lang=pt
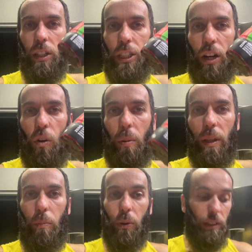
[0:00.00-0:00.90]
Jungle
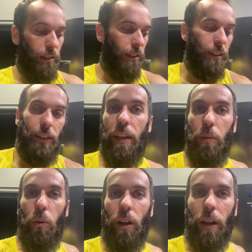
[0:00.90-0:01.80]
para depois
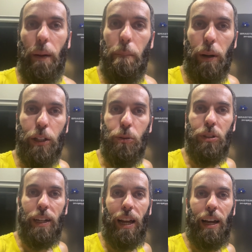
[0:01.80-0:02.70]
e bora. Partiu
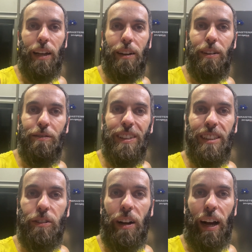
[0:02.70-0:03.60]
treinar
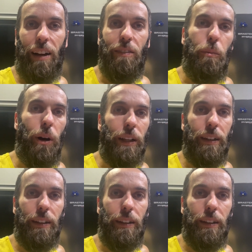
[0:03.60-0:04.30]
25K, vambora.